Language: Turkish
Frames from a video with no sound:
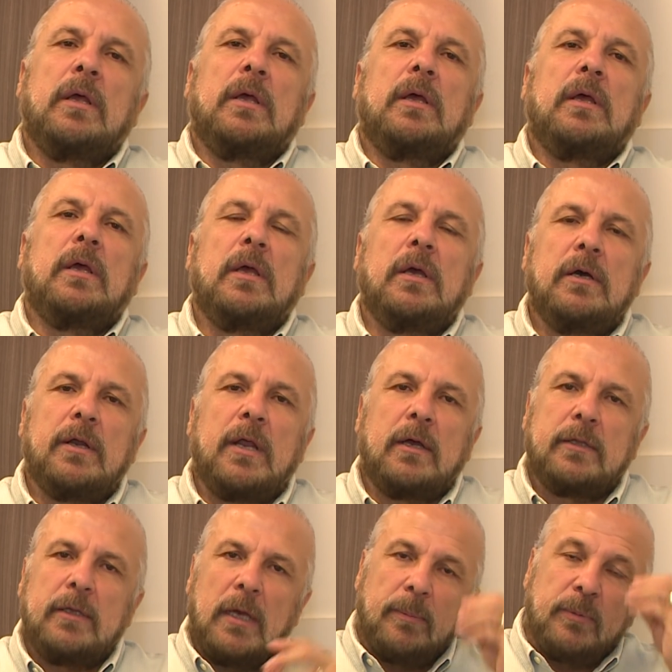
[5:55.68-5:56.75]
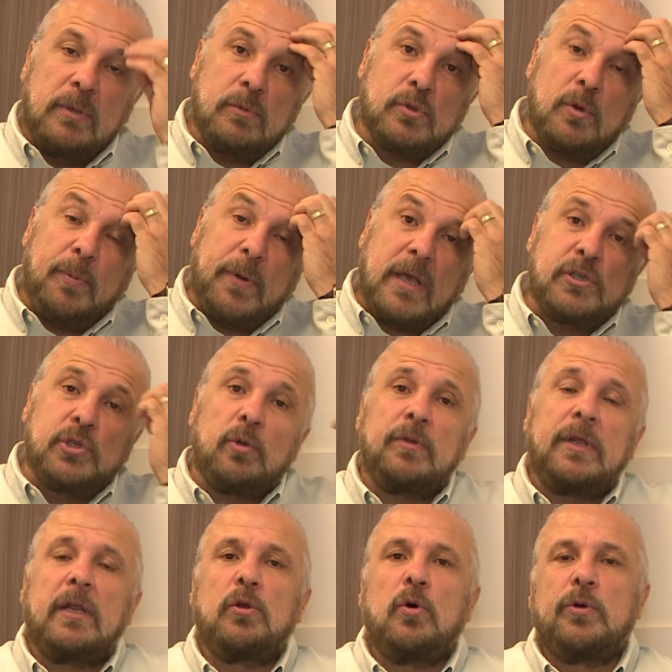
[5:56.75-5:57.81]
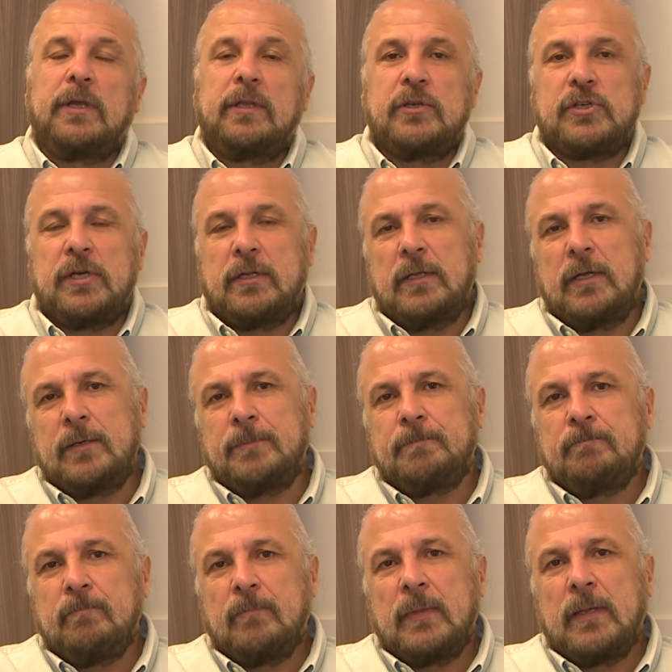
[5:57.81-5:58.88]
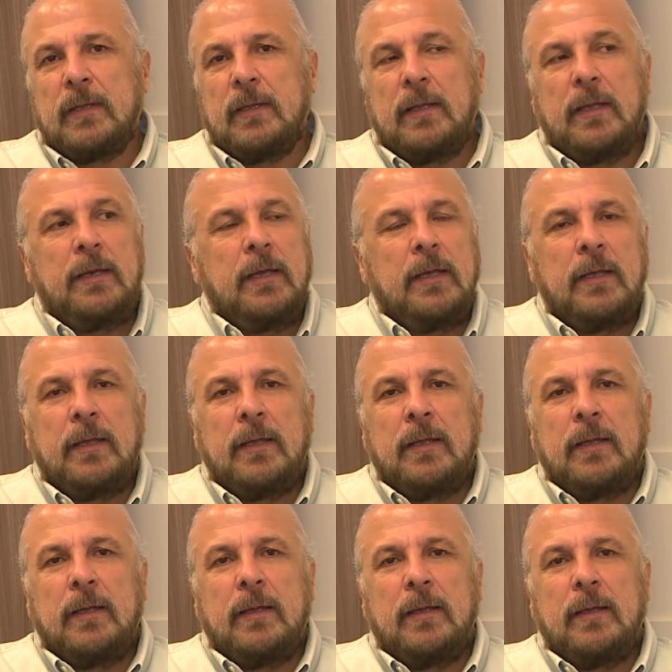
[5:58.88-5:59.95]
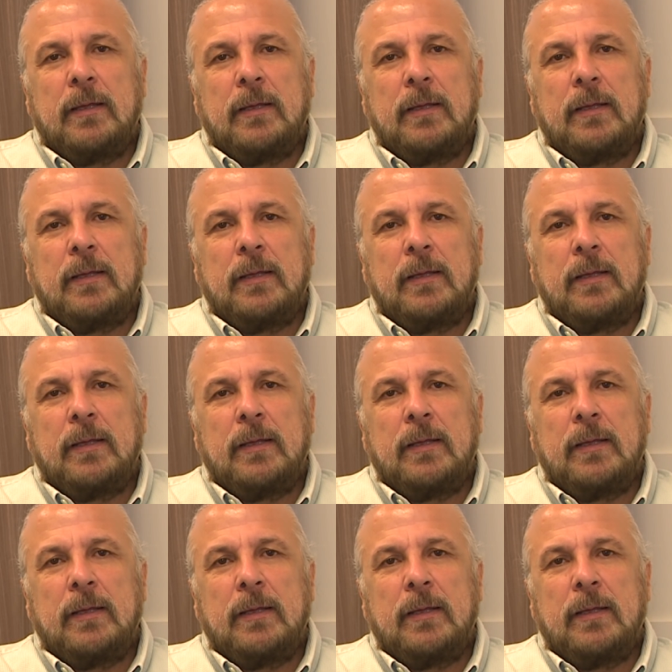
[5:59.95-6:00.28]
e, Irak'ta yaptığımız operasyonlara doğru gidecekler. Yani e,